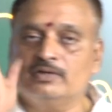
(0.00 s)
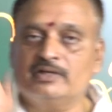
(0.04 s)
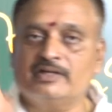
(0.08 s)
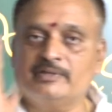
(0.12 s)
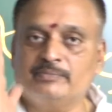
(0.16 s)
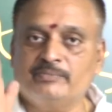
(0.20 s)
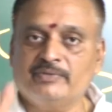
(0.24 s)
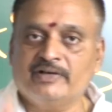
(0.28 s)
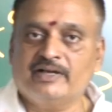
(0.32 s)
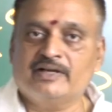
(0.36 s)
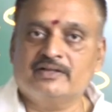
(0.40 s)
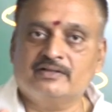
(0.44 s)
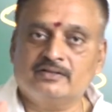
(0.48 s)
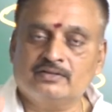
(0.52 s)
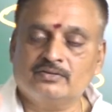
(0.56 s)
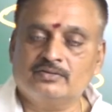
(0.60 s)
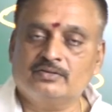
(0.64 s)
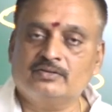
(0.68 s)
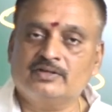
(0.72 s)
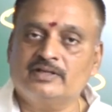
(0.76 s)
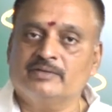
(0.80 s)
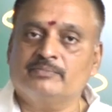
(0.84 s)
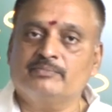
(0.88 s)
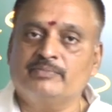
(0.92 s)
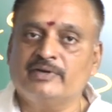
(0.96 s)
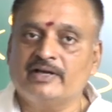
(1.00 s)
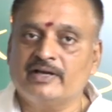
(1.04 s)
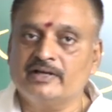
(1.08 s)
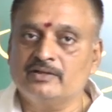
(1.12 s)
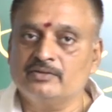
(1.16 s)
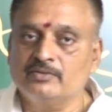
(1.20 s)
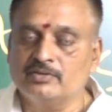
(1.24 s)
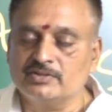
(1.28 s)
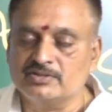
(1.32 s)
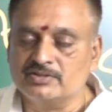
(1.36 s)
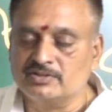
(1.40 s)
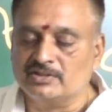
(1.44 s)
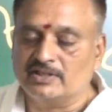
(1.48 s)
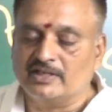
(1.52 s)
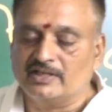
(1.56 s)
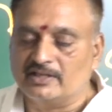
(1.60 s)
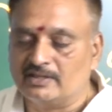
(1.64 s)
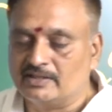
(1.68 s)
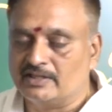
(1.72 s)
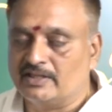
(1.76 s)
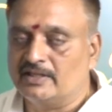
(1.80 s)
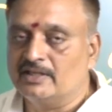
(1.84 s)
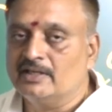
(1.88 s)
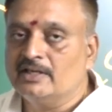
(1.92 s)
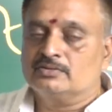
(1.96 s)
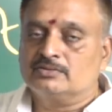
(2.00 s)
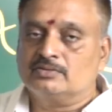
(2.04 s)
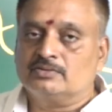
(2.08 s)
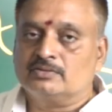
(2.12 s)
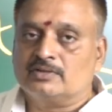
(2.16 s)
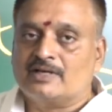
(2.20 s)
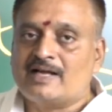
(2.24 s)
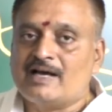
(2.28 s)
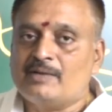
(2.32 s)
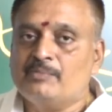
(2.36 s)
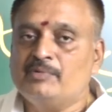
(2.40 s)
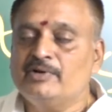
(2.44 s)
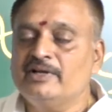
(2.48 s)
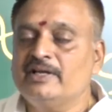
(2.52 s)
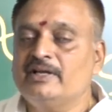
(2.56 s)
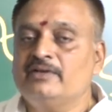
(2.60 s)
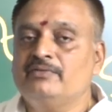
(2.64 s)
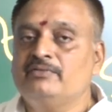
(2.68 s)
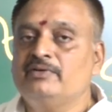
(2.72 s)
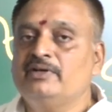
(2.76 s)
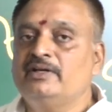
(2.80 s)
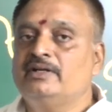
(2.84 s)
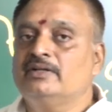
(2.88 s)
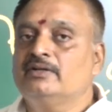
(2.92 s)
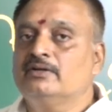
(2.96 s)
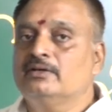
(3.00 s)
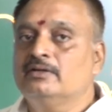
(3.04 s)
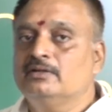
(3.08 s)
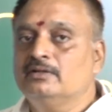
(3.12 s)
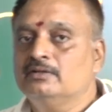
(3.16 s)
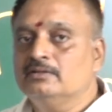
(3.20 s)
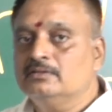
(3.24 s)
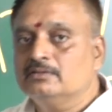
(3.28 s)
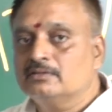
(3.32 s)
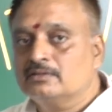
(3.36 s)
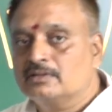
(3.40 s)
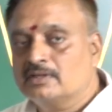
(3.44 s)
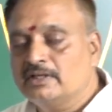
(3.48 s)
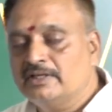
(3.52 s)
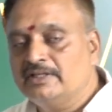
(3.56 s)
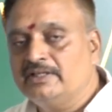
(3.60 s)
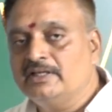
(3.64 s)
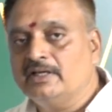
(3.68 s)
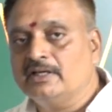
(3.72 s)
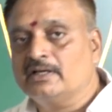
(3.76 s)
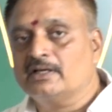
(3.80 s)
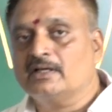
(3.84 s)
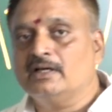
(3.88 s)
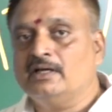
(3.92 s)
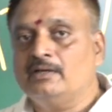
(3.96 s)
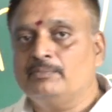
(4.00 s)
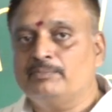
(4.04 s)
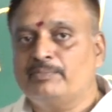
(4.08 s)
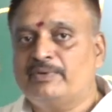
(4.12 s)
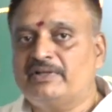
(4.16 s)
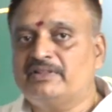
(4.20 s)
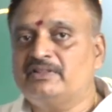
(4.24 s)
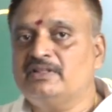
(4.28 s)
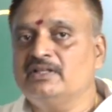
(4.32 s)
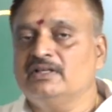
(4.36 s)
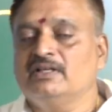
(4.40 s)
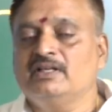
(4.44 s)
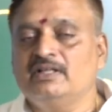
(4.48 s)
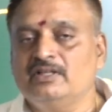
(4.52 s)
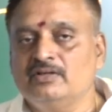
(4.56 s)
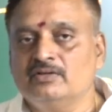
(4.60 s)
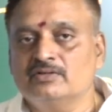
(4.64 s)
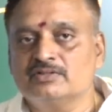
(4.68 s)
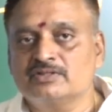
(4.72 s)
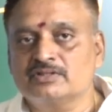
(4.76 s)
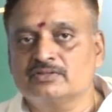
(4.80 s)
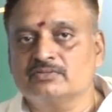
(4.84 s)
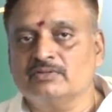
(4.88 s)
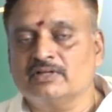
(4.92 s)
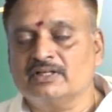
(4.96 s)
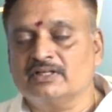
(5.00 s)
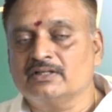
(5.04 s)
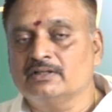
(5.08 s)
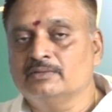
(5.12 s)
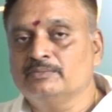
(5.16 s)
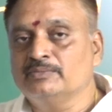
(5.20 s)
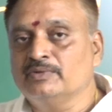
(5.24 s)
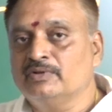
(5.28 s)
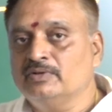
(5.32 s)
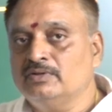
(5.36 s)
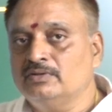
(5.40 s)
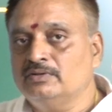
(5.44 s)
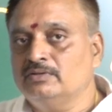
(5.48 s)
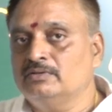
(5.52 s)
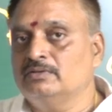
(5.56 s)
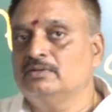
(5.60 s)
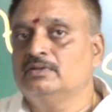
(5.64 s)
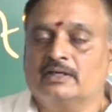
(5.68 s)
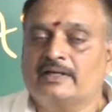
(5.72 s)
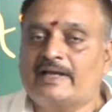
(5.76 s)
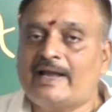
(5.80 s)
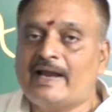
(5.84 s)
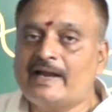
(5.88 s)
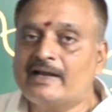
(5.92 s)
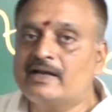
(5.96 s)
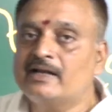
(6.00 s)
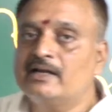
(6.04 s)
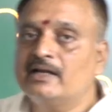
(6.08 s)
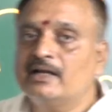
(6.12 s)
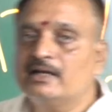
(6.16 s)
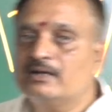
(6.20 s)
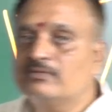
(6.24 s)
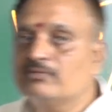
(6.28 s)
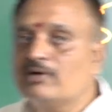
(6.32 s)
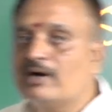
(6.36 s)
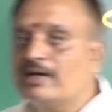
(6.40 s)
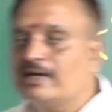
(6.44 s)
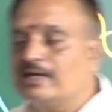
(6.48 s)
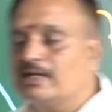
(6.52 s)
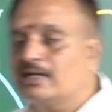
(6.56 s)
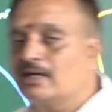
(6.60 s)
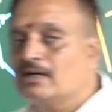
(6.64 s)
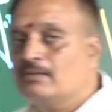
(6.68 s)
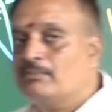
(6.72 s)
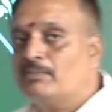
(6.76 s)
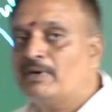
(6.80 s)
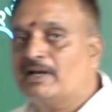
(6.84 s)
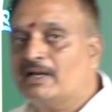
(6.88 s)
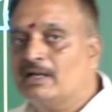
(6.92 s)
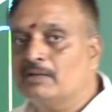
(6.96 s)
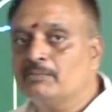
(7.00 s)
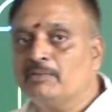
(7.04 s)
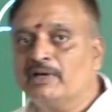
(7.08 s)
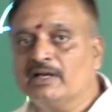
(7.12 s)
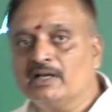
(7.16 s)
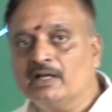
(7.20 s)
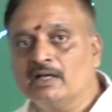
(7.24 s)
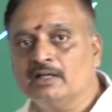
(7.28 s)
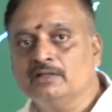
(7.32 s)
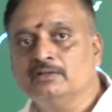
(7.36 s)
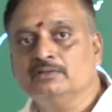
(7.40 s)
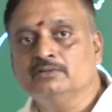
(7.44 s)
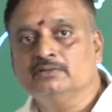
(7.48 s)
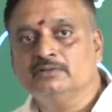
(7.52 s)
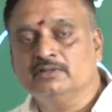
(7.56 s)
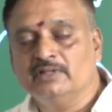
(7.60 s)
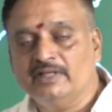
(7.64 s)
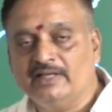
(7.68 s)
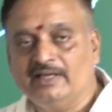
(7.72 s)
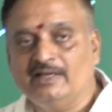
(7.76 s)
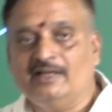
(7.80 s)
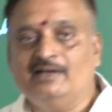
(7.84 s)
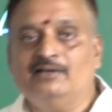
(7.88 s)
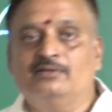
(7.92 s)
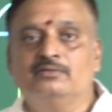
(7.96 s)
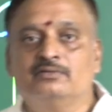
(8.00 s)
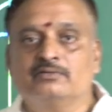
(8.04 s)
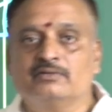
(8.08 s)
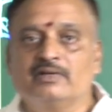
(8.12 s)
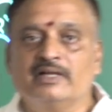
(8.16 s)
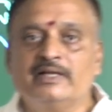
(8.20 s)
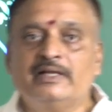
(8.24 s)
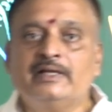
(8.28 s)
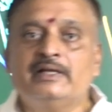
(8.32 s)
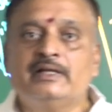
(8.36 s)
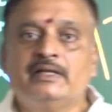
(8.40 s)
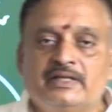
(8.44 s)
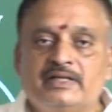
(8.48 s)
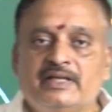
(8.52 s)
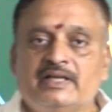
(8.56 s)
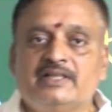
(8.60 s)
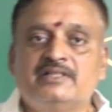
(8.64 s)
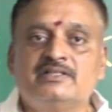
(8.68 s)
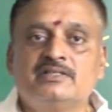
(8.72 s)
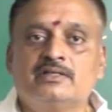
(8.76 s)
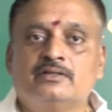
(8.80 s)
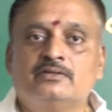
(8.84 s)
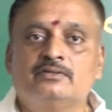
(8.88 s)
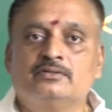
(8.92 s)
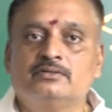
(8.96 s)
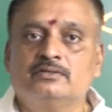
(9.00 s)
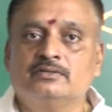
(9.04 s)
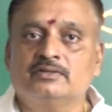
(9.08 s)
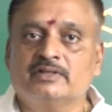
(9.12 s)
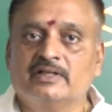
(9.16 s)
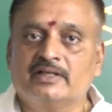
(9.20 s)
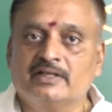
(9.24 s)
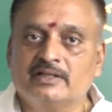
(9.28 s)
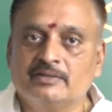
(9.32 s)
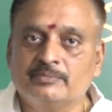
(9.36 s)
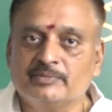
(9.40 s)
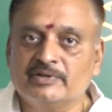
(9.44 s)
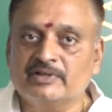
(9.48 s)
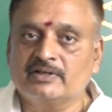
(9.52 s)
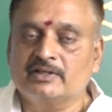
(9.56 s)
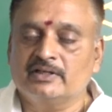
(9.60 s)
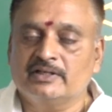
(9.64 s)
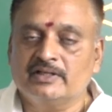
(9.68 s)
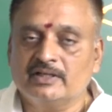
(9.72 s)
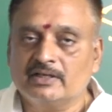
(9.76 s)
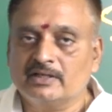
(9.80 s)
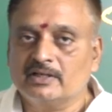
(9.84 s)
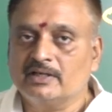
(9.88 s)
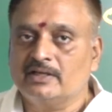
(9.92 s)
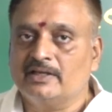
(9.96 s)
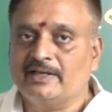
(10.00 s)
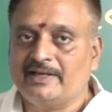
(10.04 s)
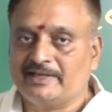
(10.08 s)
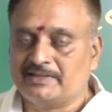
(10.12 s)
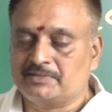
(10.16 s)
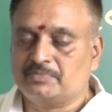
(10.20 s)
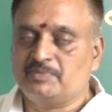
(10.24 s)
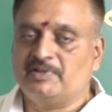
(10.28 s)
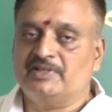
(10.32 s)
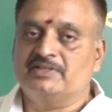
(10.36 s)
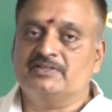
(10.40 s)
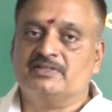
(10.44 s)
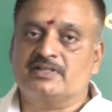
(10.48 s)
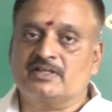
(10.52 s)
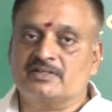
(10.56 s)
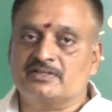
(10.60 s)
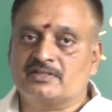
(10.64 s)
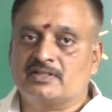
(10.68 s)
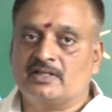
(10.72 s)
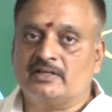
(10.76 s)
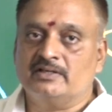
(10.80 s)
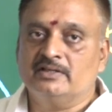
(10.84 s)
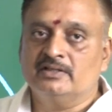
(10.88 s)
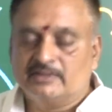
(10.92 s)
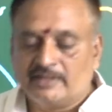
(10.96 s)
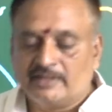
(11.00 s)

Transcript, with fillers: నూట డెబ్బై ఐదుకి నూట డెబ్బై ఐదు వచ్చి తీరుతాయి సో రాబోయే వీడియోల్లో క్లియర్గా ప్రతి నియోజకవర్గంలో క్యాండిడేట్ వారీగా బలబలాలు ఎలా ఉన్నాయి ఏం జరుగుతుందనేది మీకు క్లియర్గా ఎక్స్ప్లెయిన్ చేస్తా